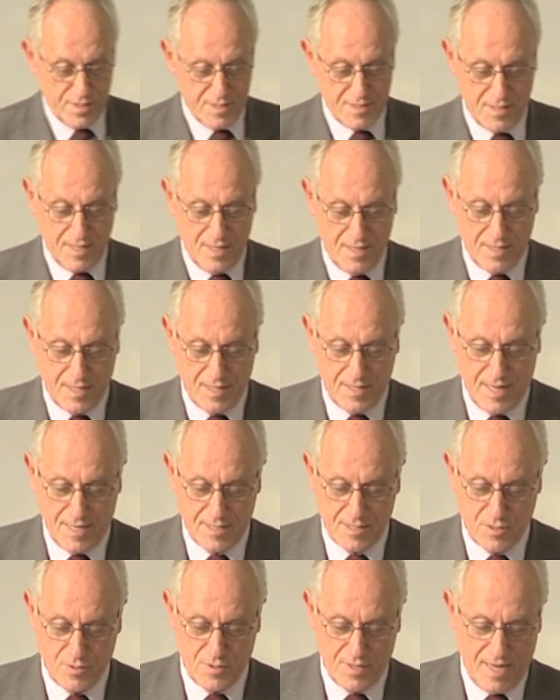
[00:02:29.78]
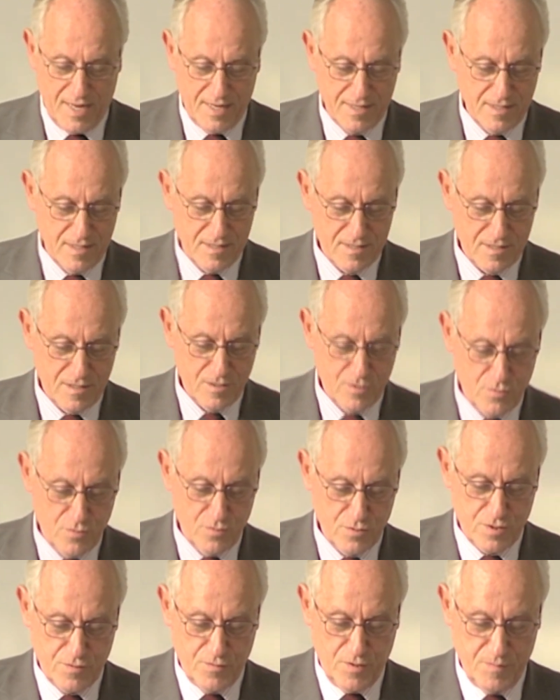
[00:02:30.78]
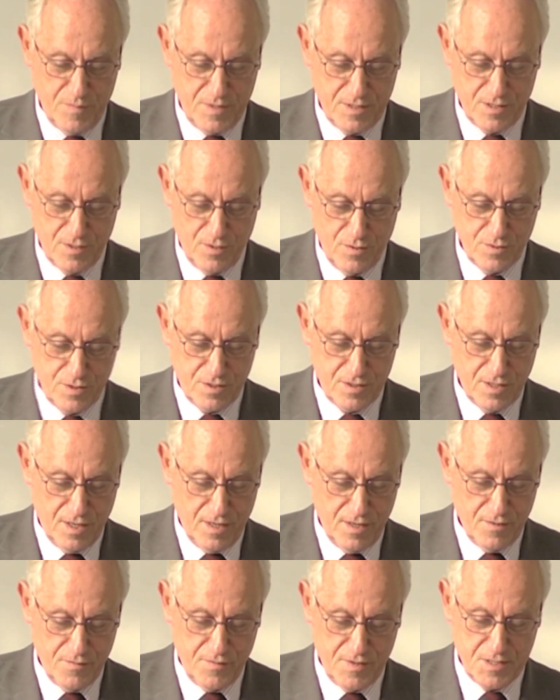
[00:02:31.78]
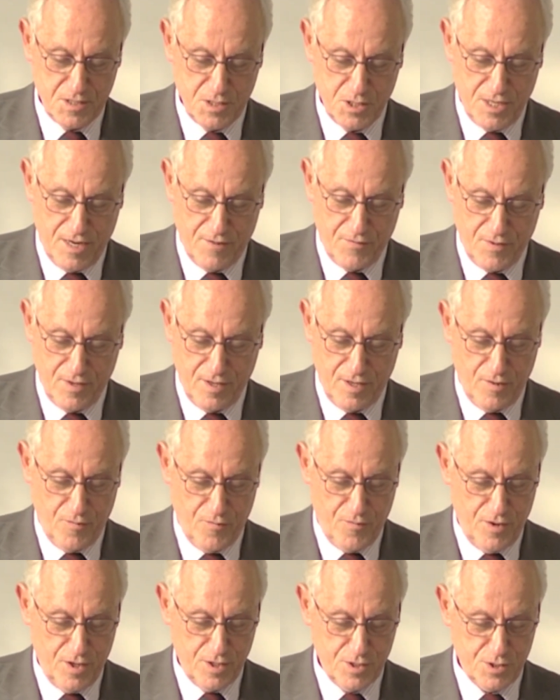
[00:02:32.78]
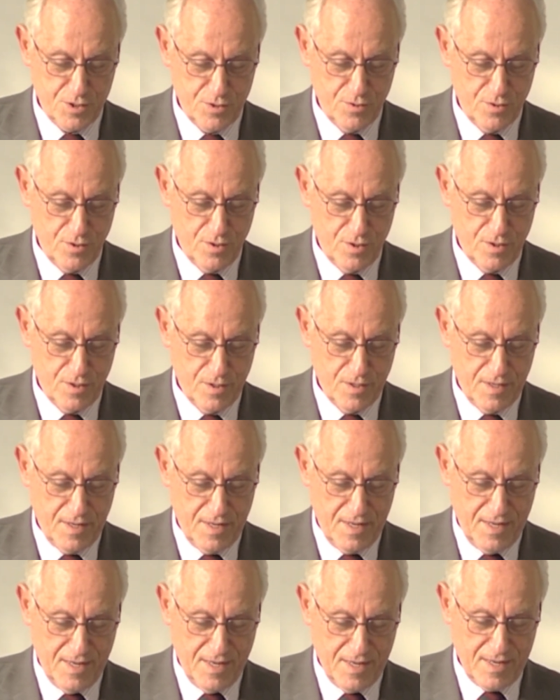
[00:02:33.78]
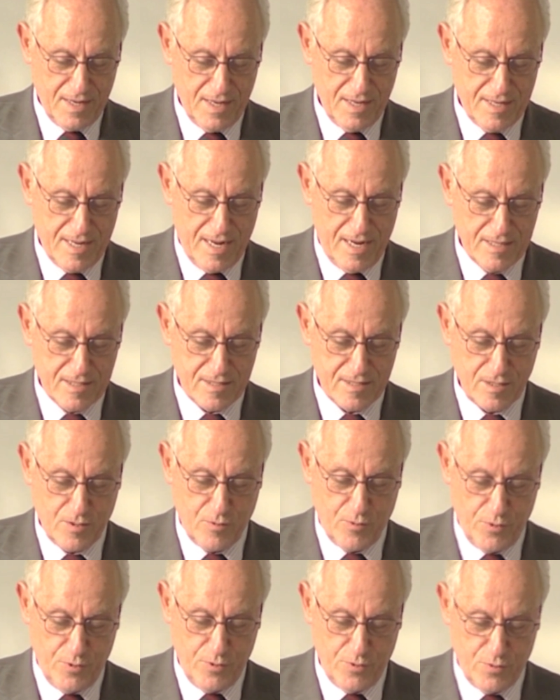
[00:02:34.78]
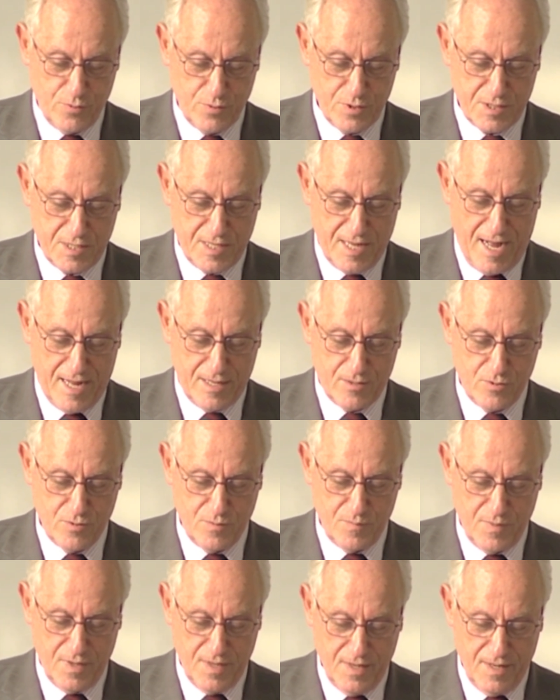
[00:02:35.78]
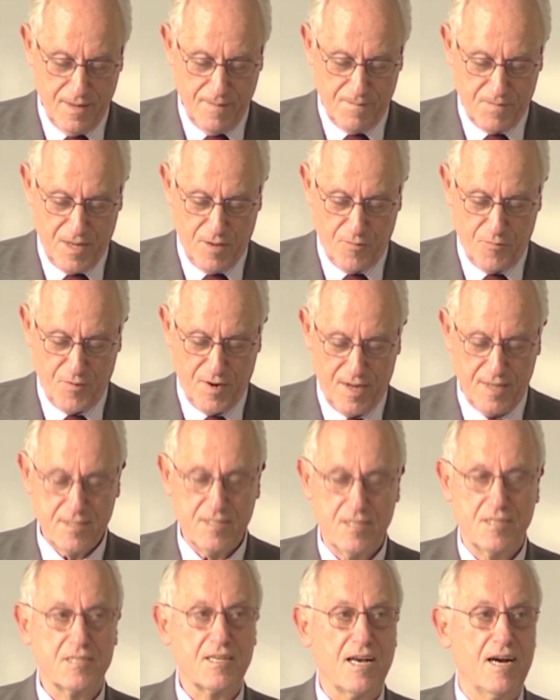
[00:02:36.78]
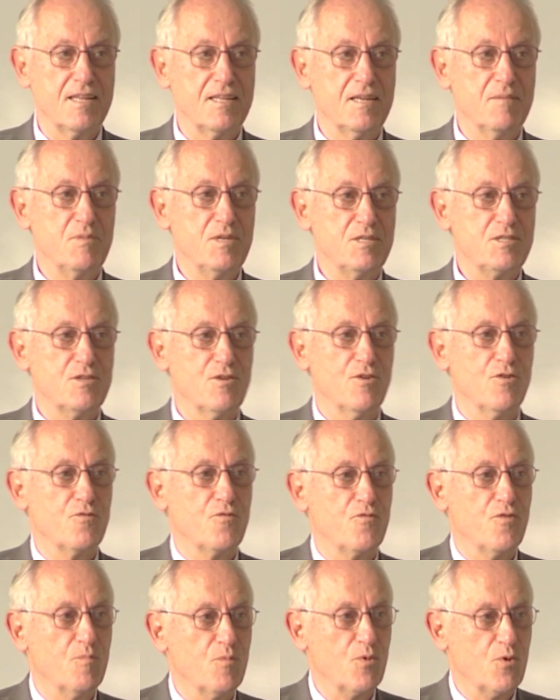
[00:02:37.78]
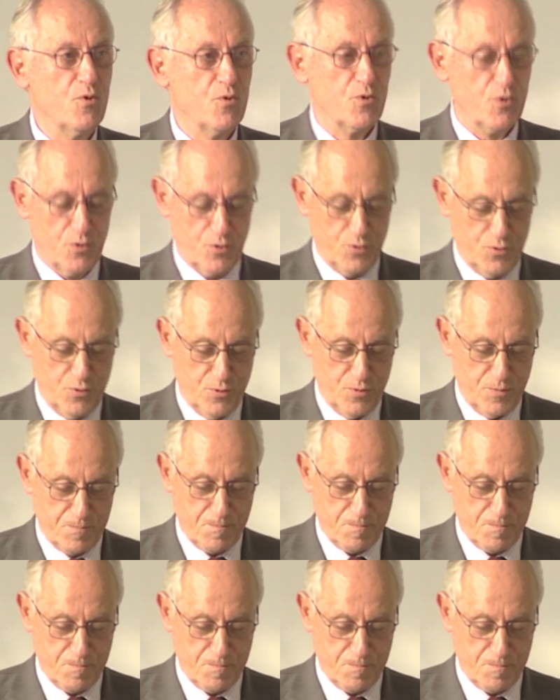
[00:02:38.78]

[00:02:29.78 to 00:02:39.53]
des Internationalen Instituts für Missionswissenschaftliche Forschung, gilt als Gründungsdatum der Franziskanermission vom Kururu.